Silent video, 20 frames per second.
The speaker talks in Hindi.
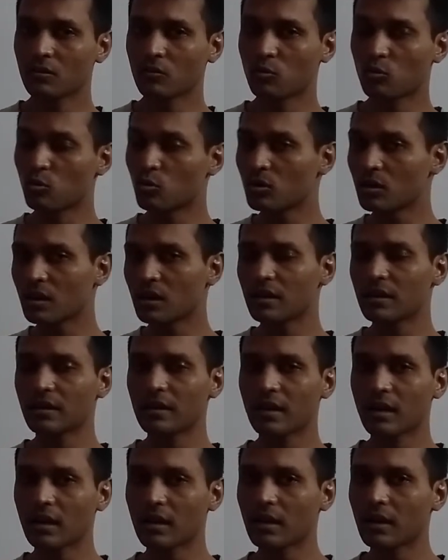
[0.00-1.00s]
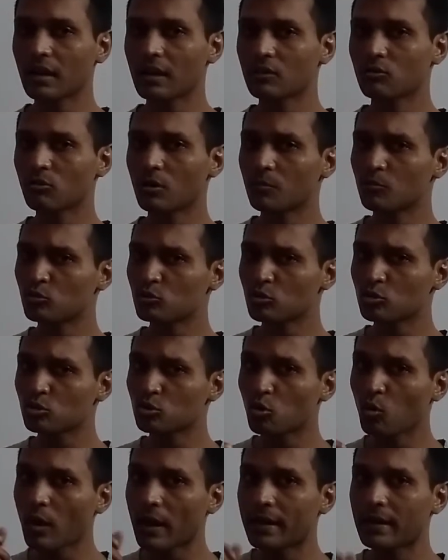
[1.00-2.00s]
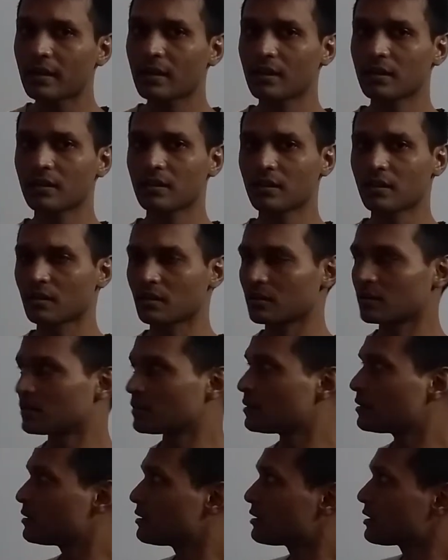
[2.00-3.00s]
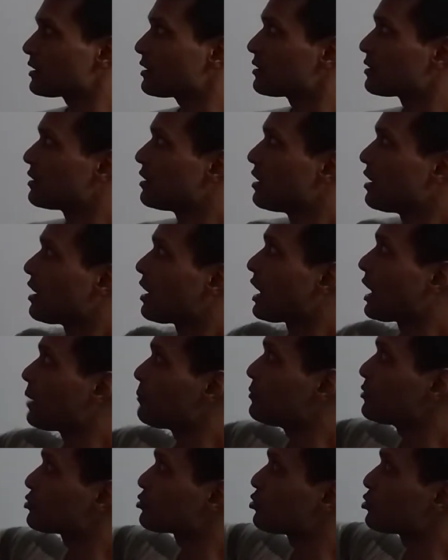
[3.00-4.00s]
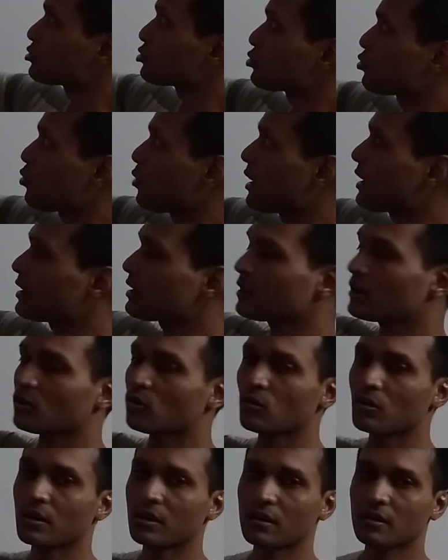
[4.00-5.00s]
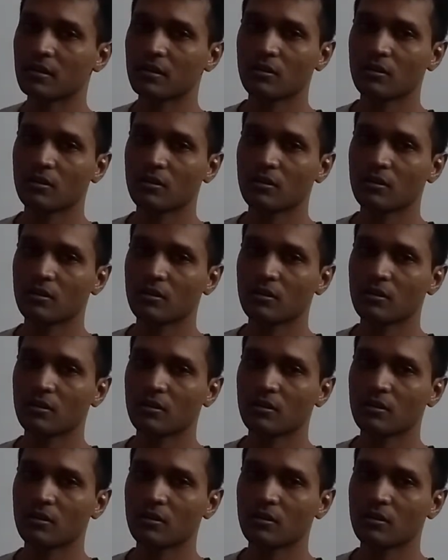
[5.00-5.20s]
रूट अगर निकालना है तो हम उसको स्क्वायर कर देंगे ठीक है आप इसको स्क्वायर करोगे